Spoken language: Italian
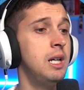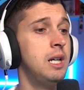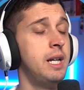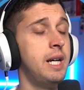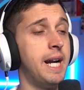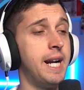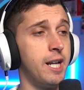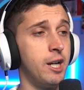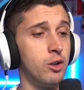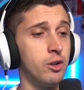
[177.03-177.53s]

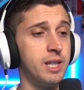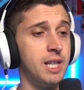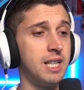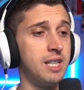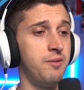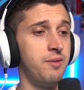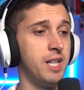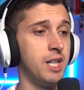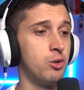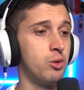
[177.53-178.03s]
E
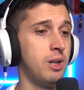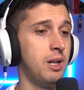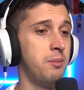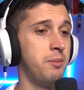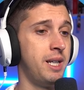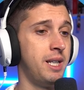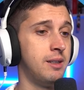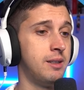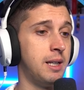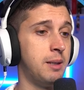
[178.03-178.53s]
ricordatevi
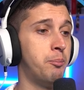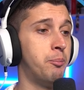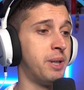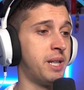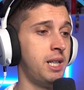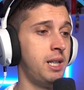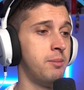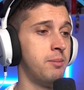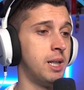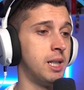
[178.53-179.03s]
naturalmente,
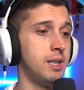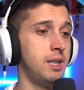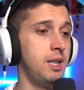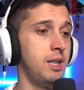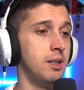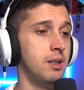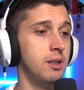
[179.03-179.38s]
prima di